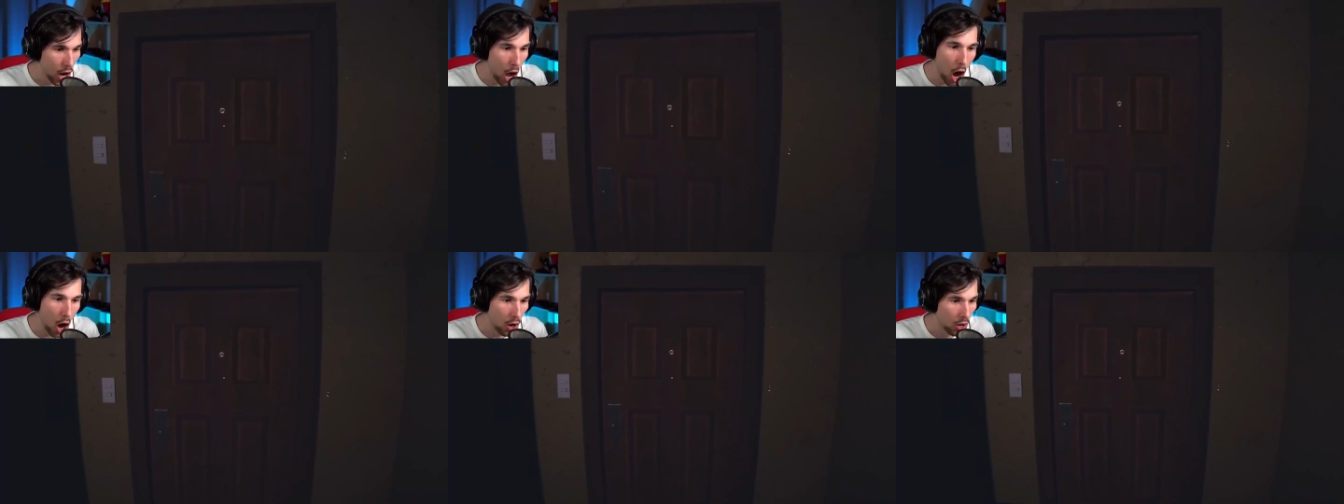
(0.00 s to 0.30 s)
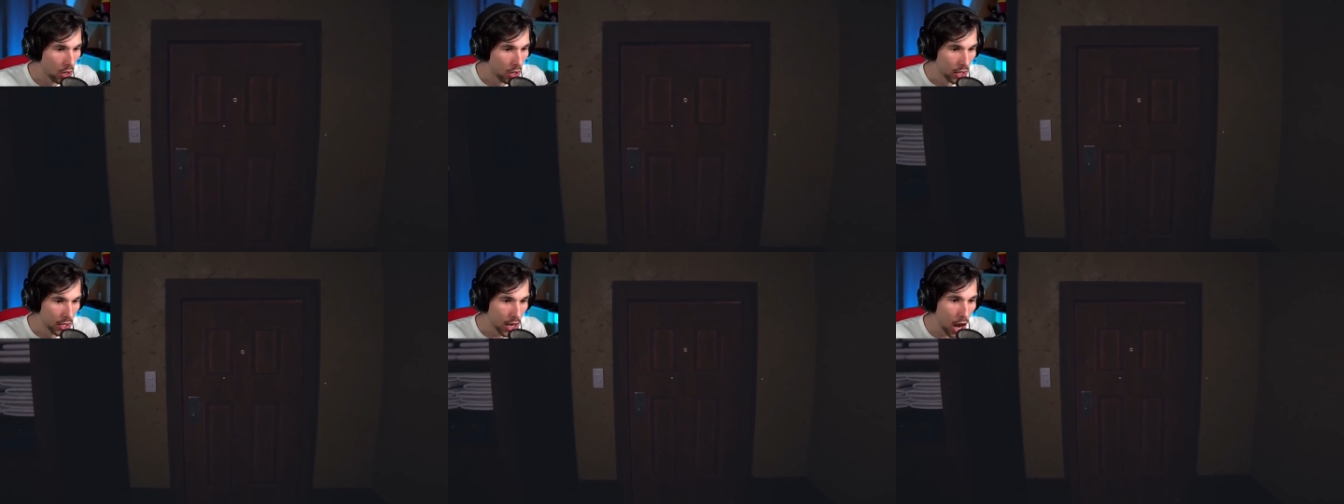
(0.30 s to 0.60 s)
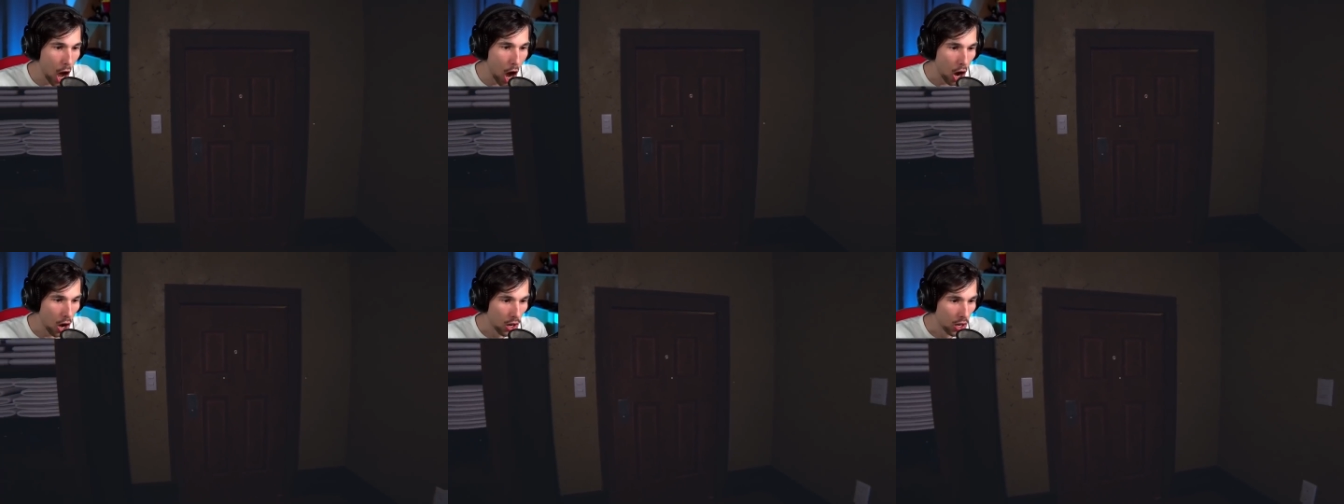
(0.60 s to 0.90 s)
No,
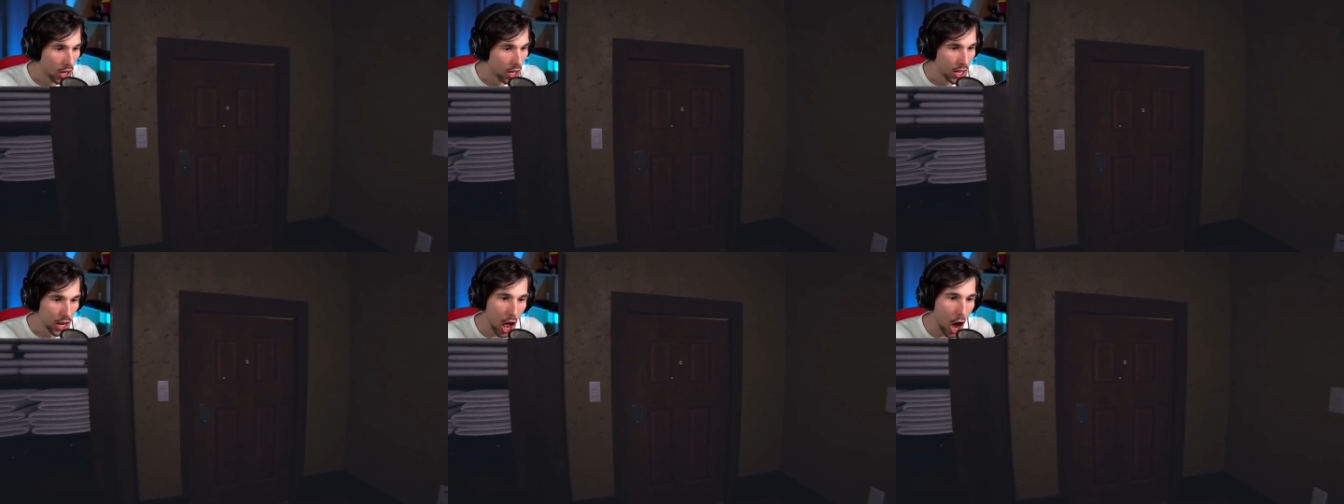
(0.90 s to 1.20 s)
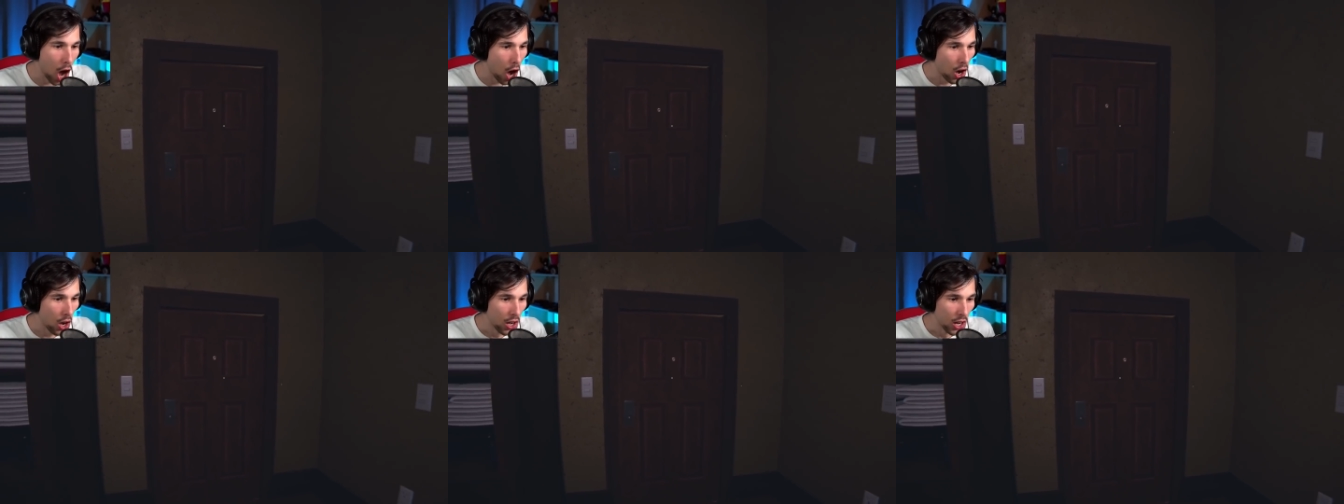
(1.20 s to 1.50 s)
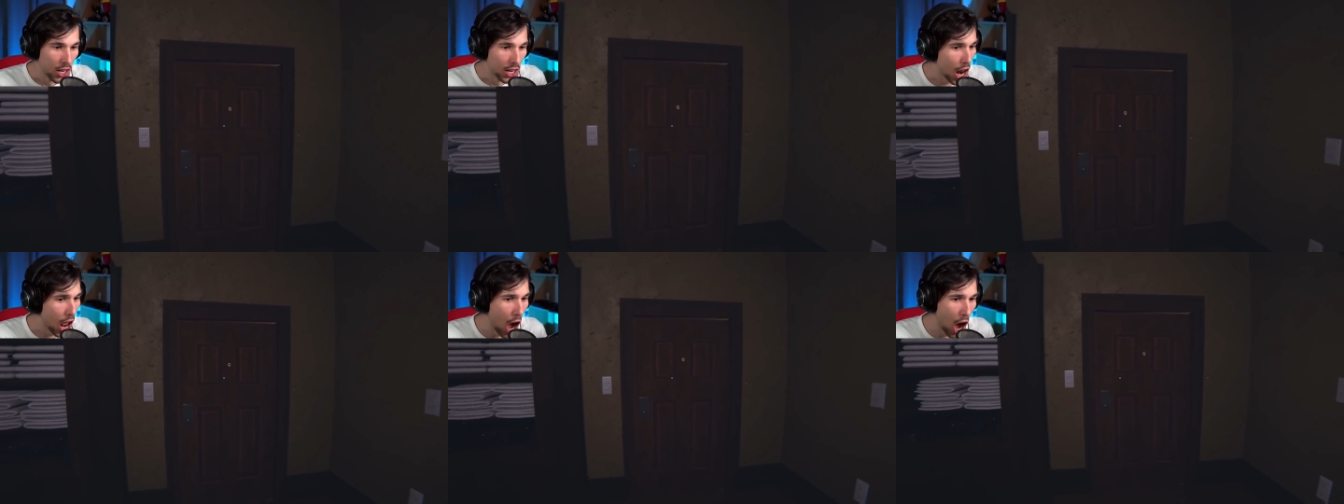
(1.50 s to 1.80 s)
no, no,
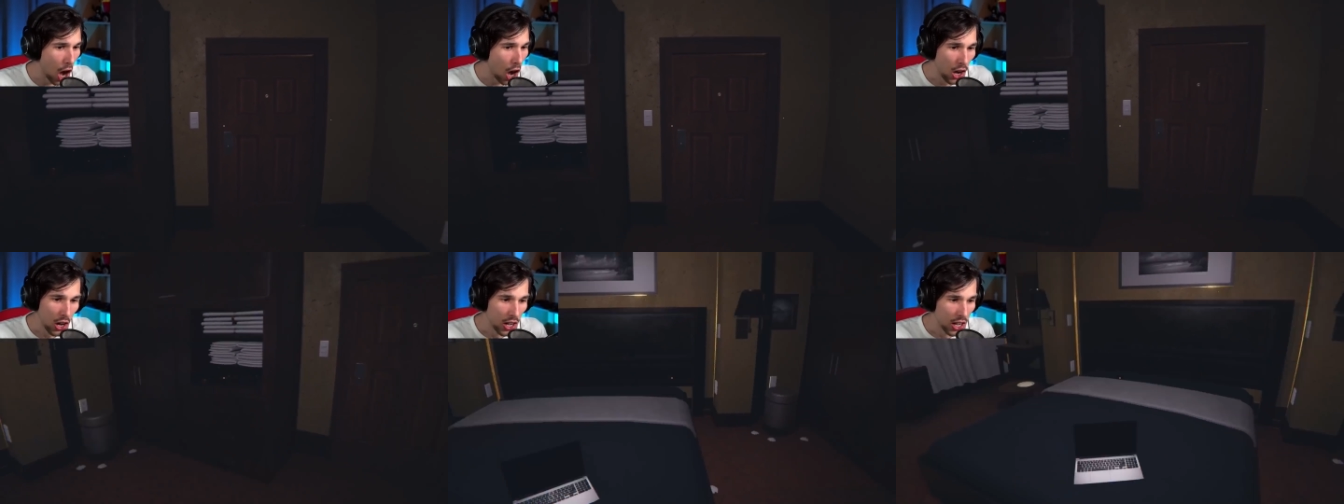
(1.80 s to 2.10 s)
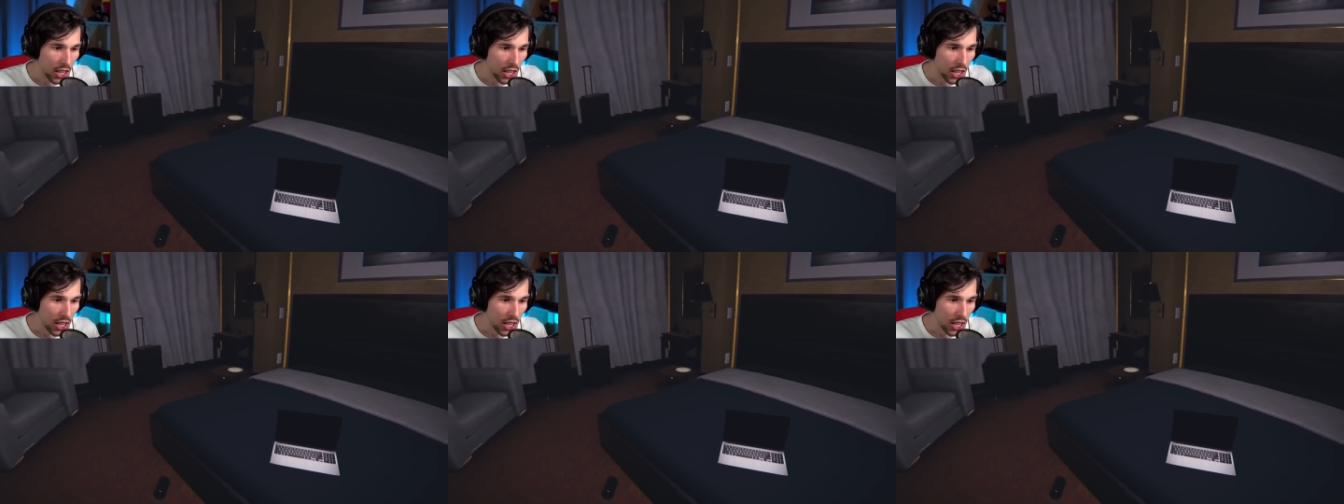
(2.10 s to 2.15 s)
no,